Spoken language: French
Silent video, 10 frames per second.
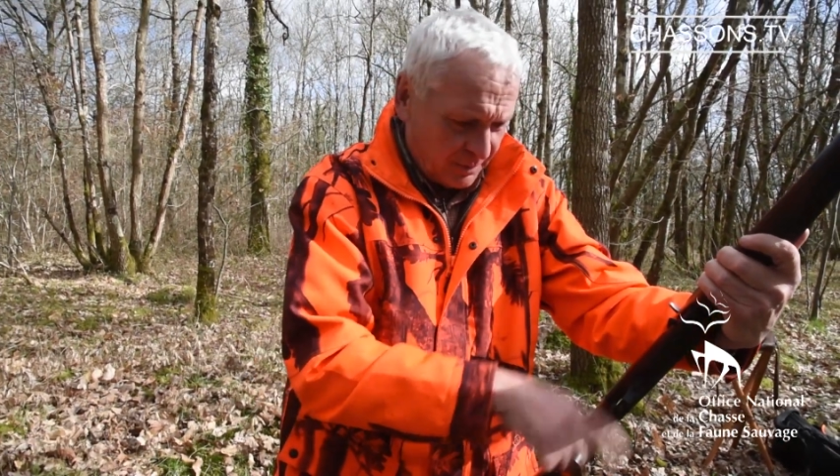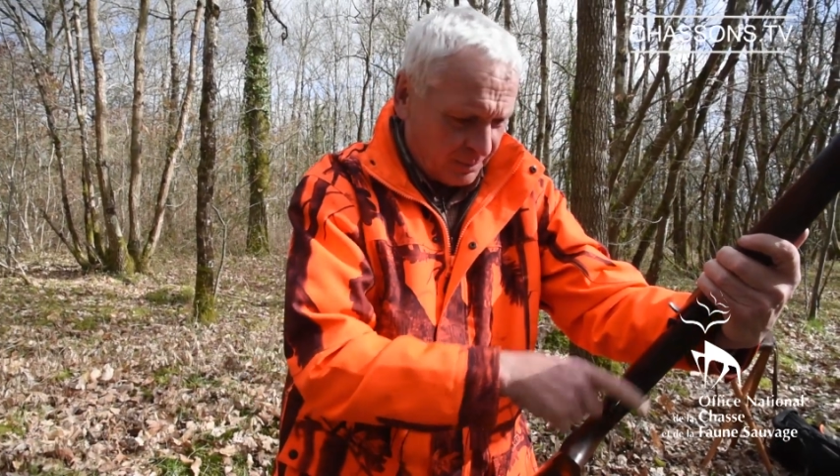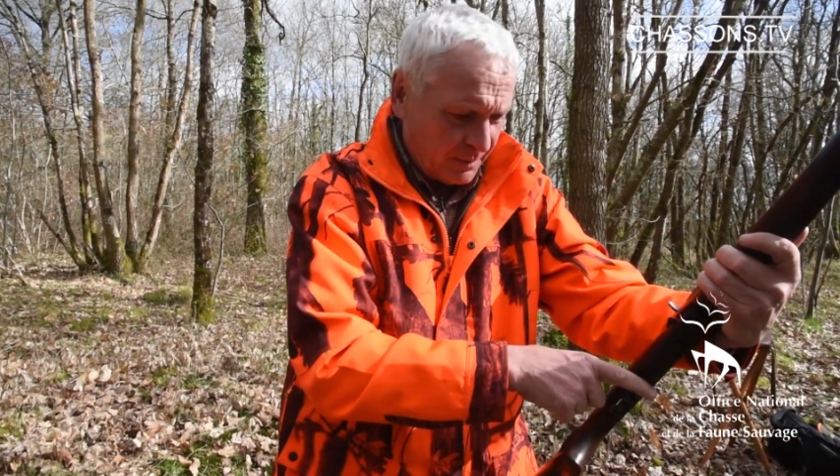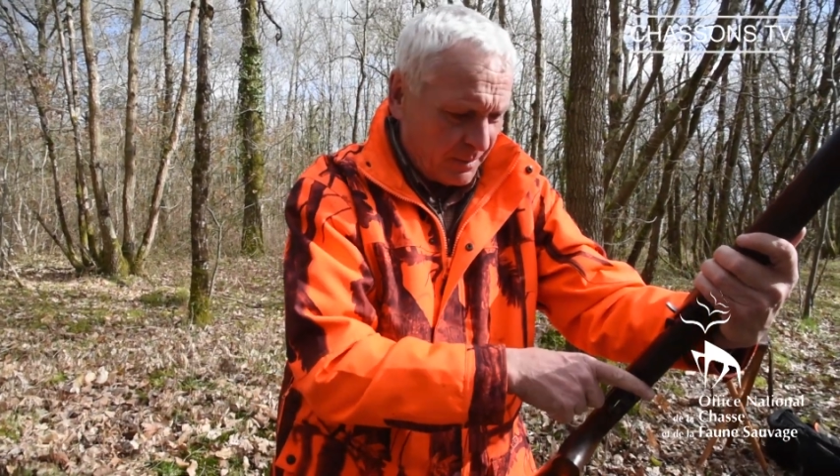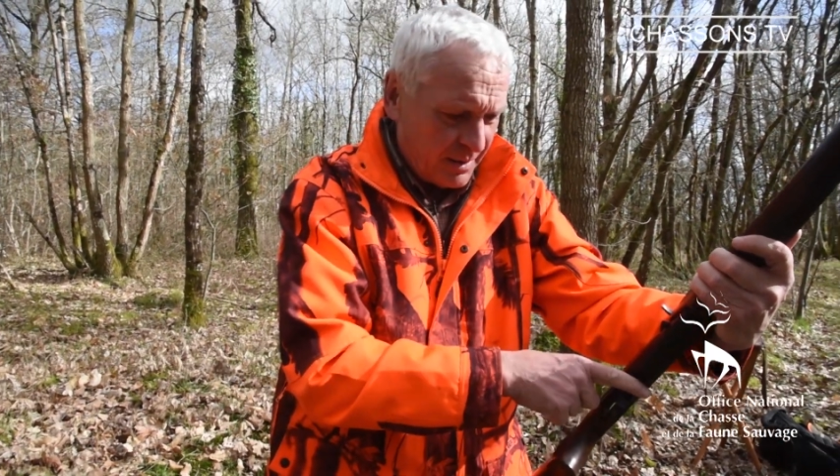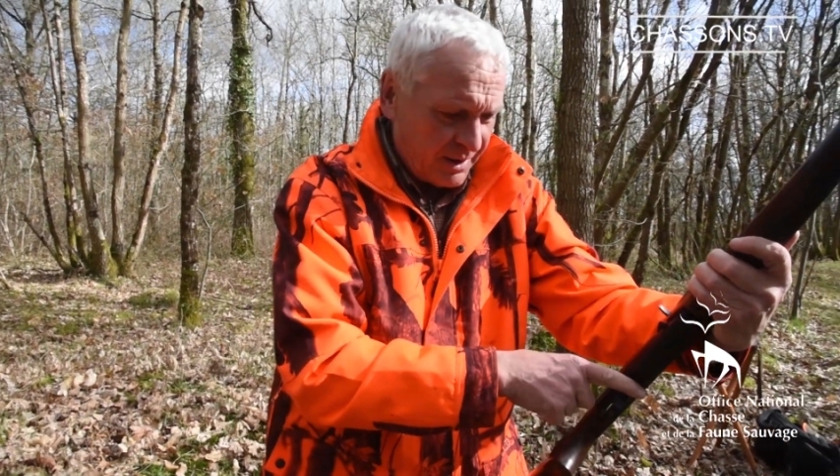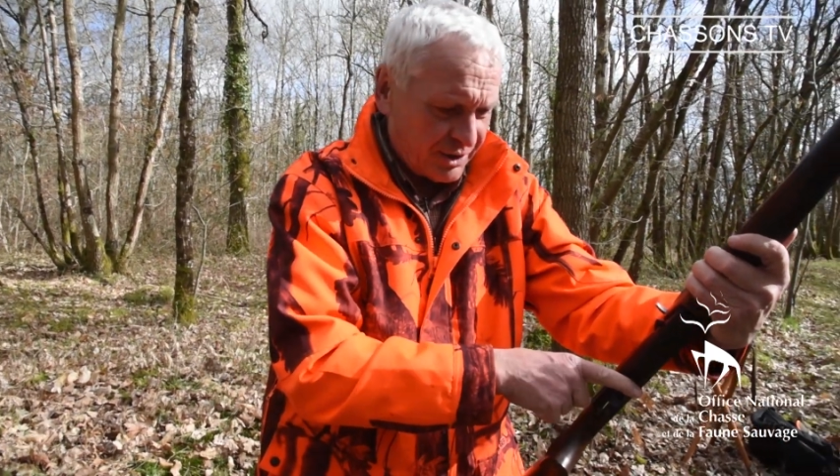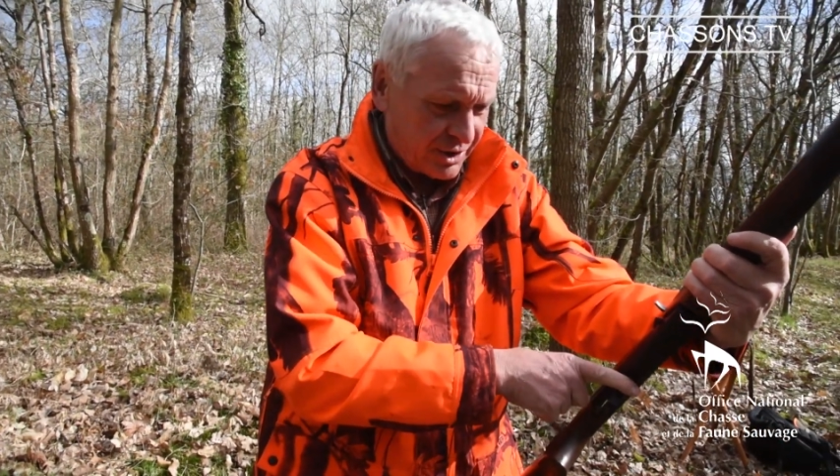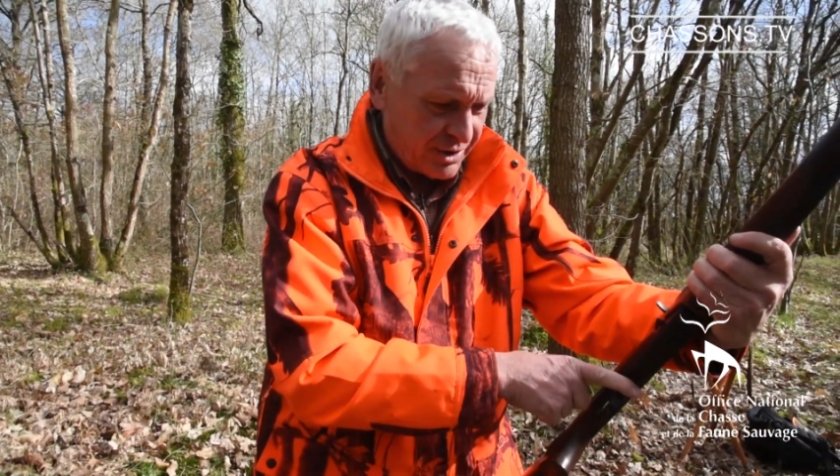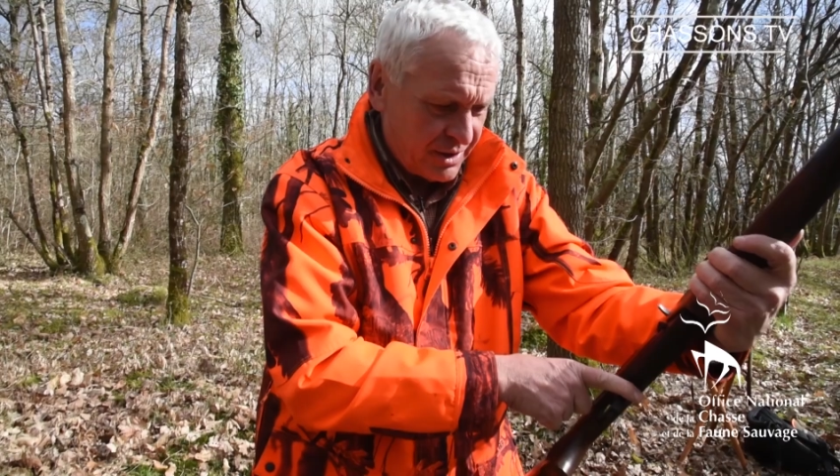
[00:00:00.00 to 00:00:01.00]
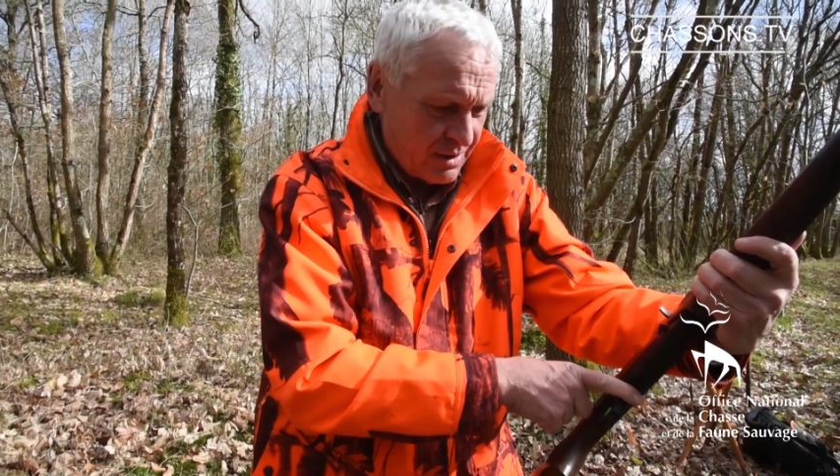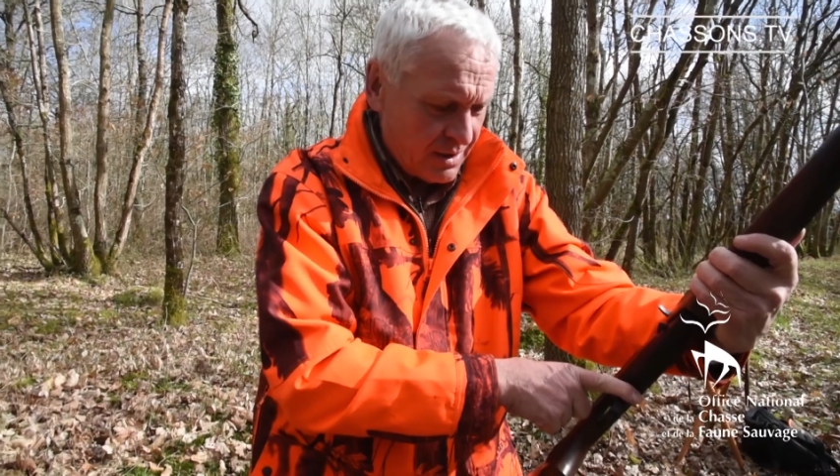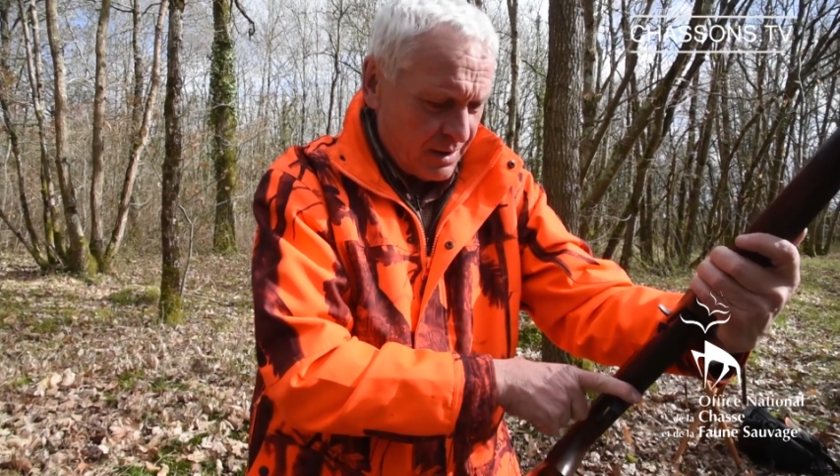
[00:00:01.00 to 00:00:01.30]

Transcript: pas de problème. Elle est chargée.